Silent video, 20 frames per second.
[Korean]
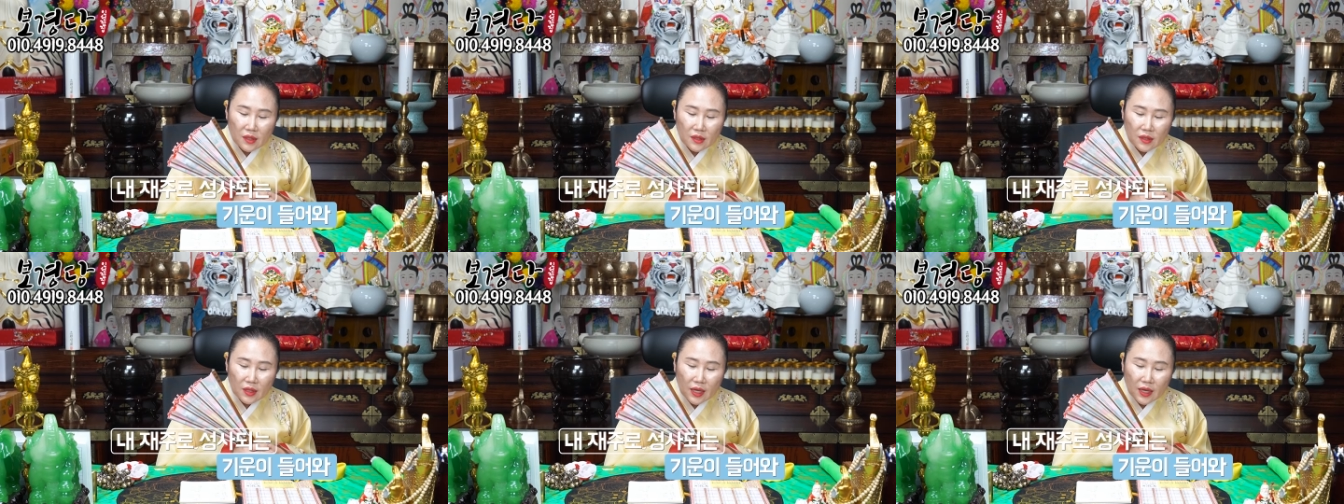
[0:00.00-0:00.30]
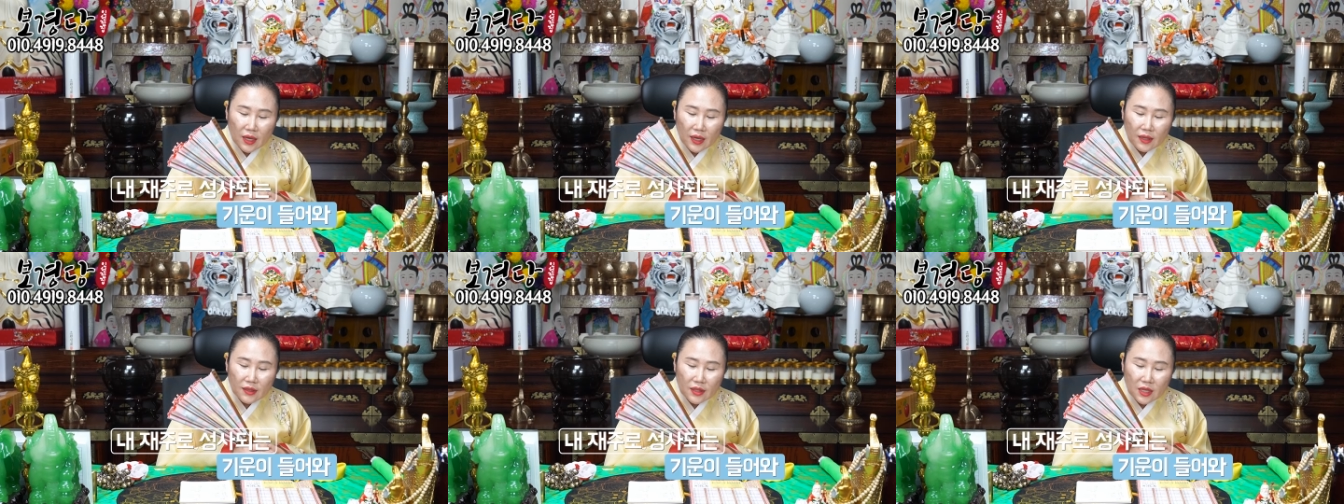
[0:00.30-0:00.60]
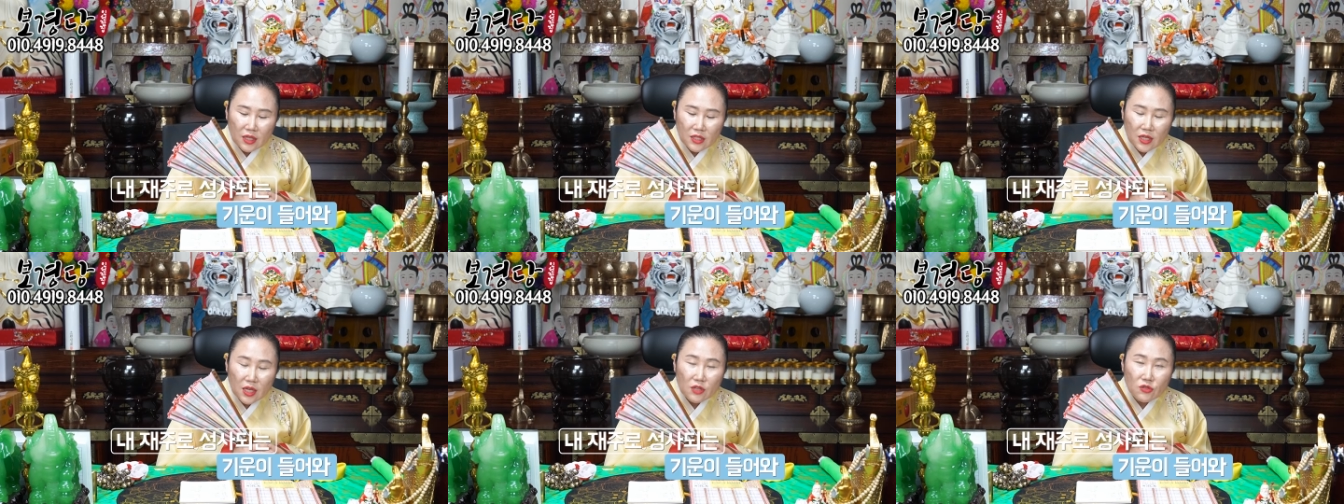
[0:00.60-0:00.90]
내가
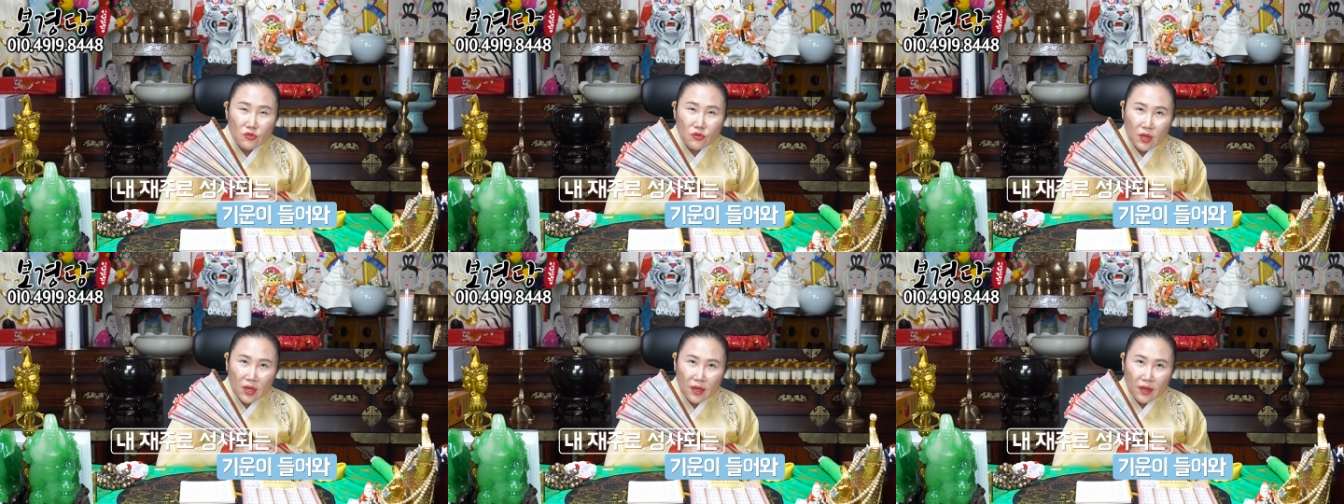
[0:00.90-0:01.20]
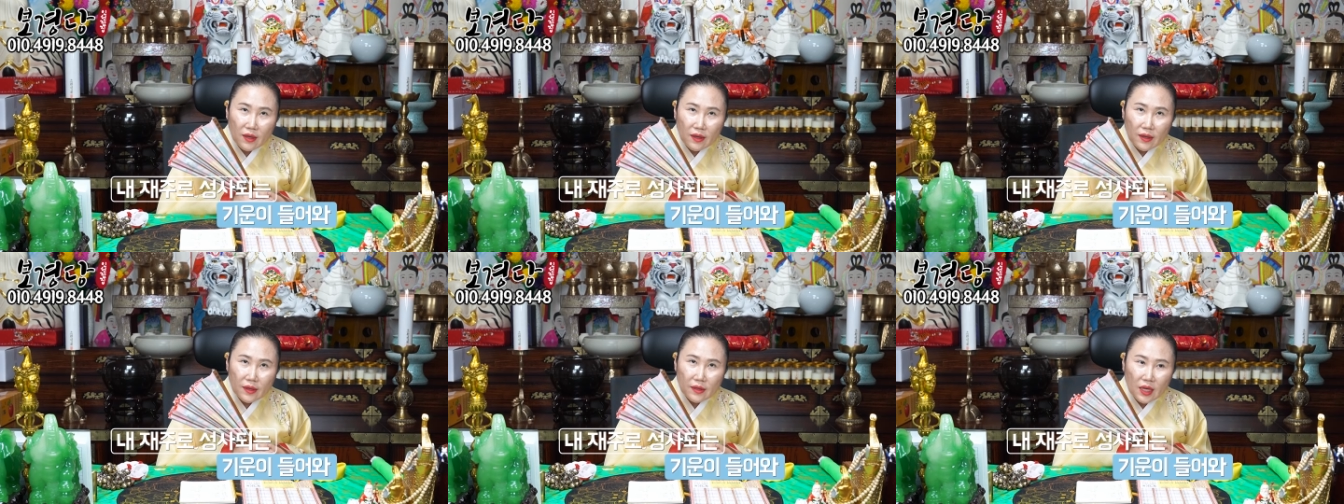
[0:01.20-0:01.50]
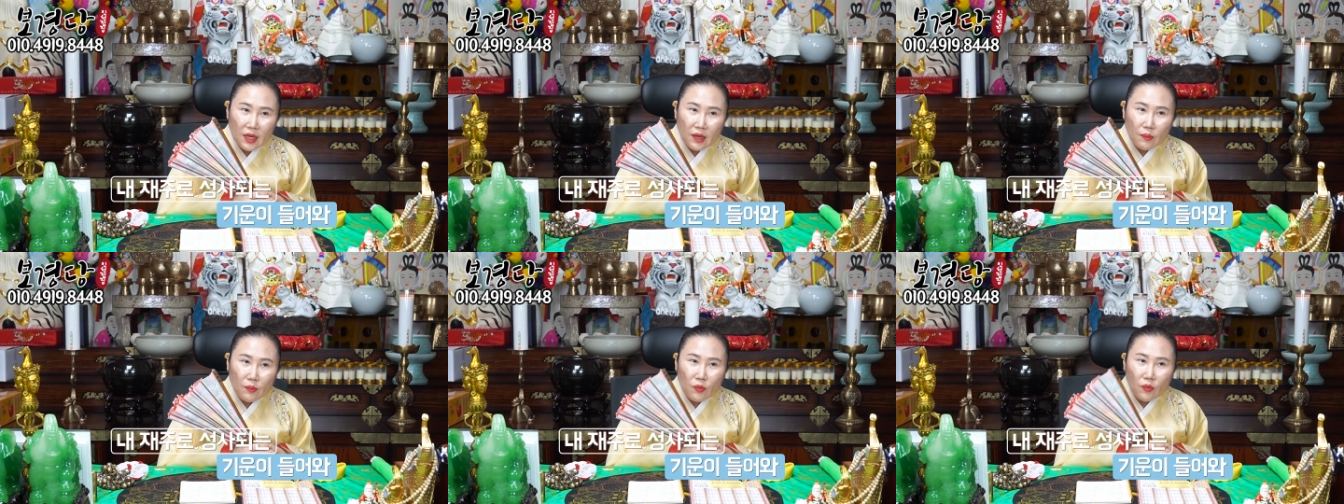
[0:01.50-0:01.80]
내 재주에
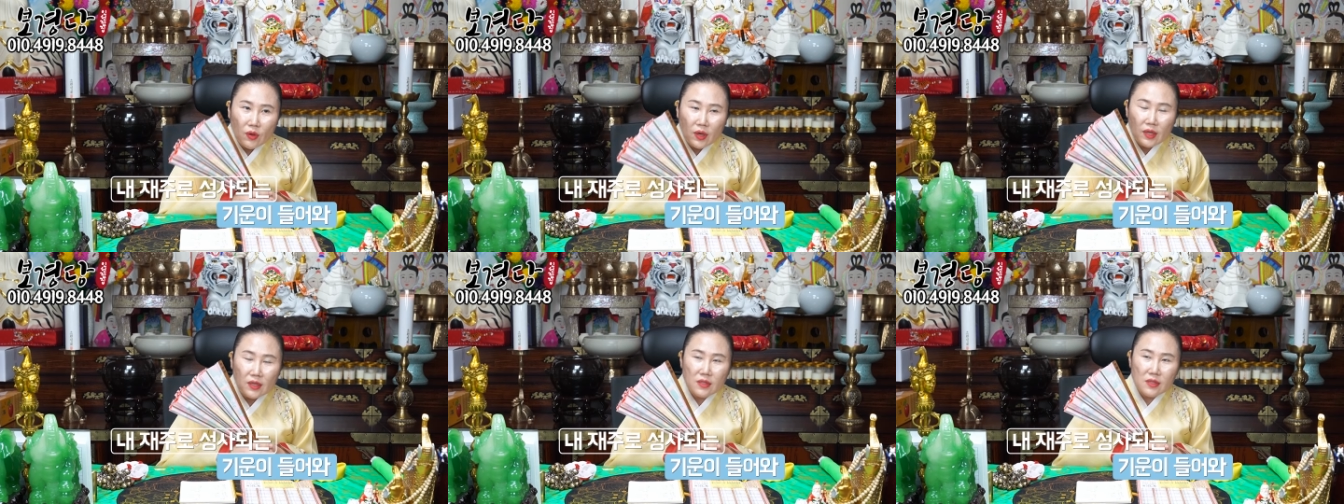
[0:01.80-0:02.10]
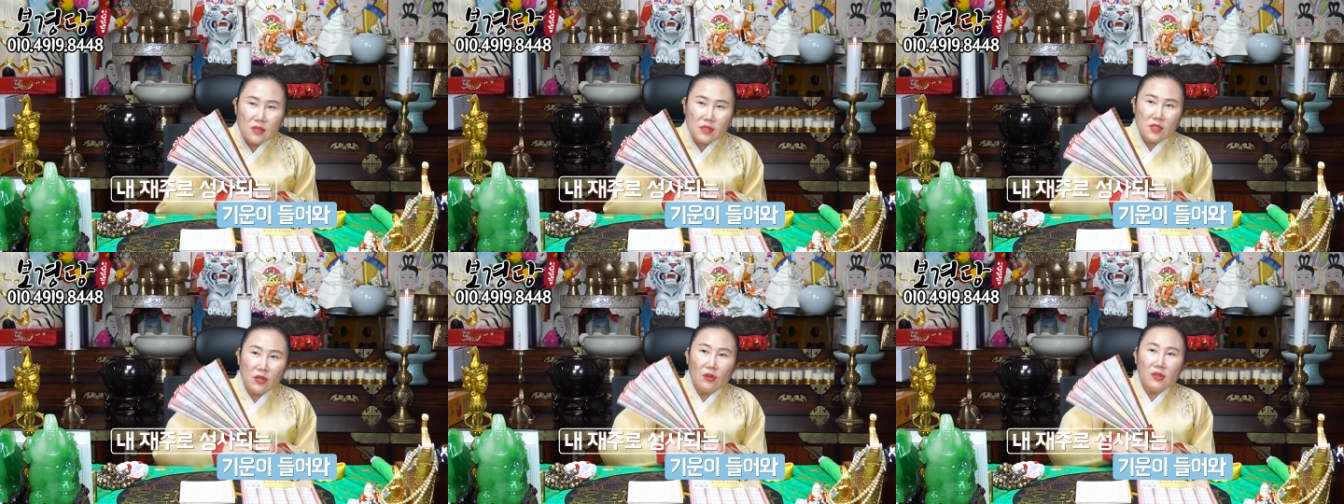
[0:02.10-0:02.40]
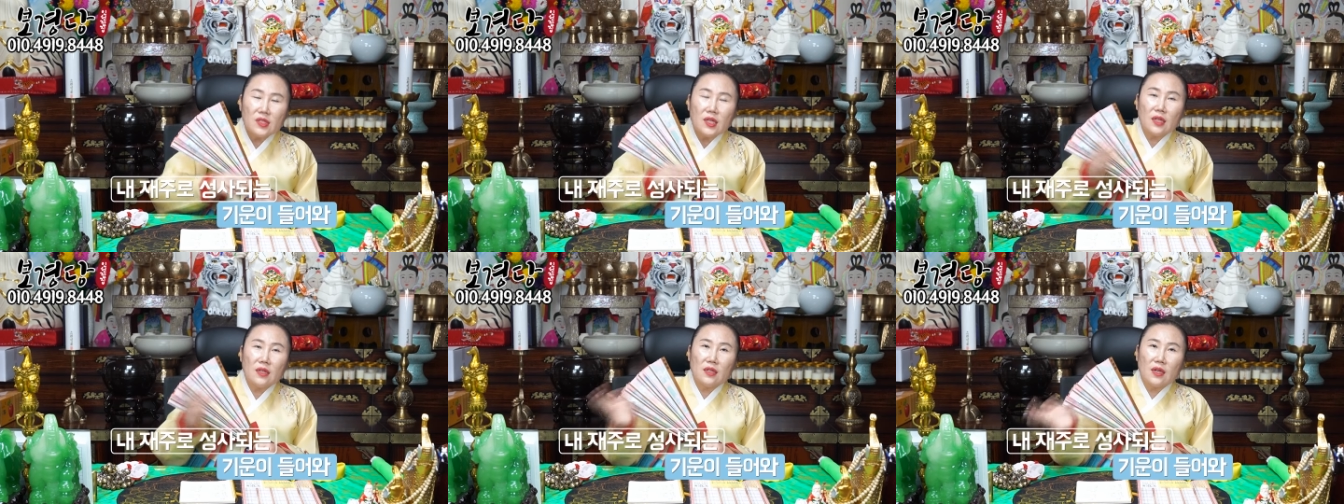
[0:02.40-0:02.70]
내가 뭔가를
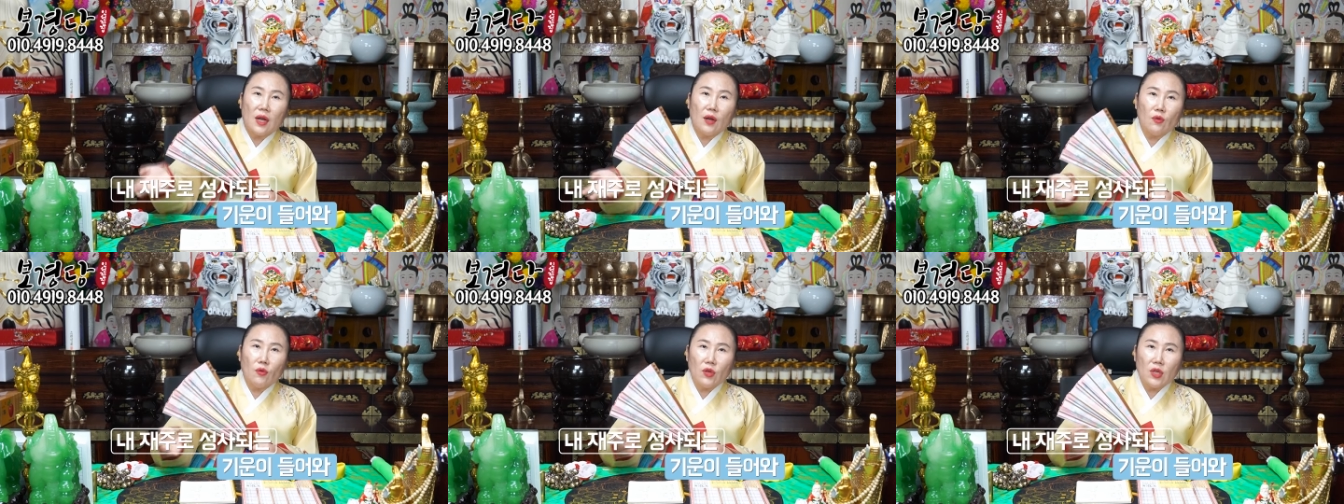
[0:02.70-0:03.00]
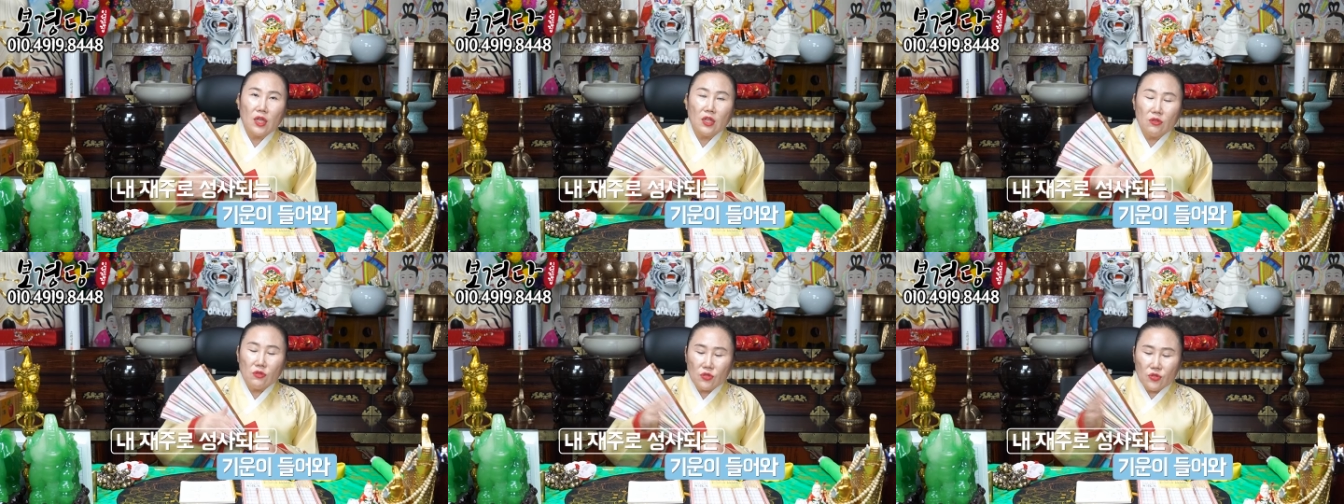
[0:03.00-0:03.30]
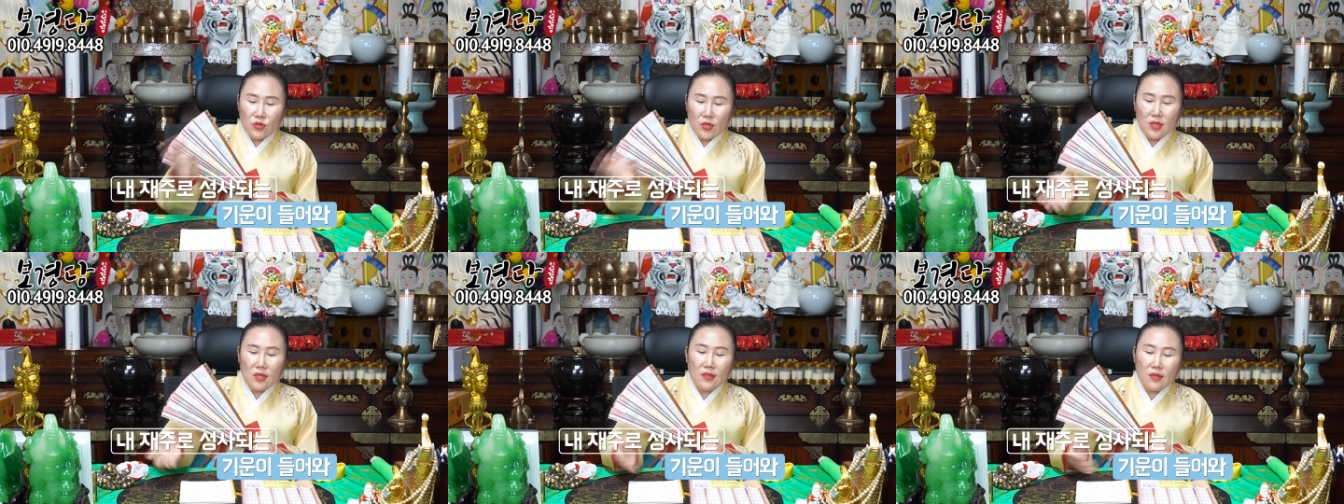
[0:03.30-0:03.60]
성사를 하고 이룰
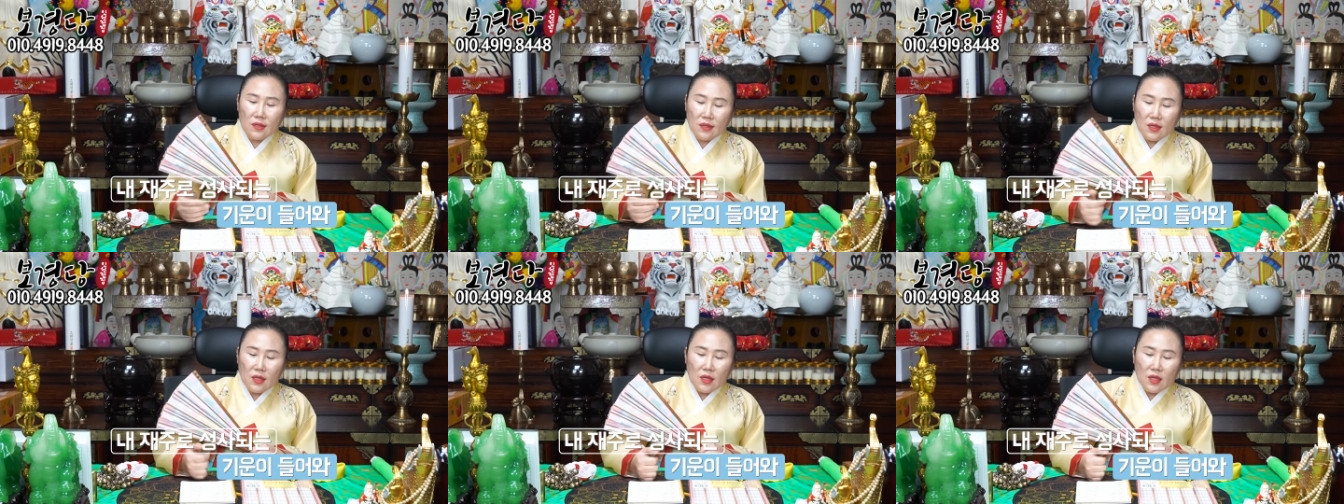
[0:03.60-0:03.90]
수 있는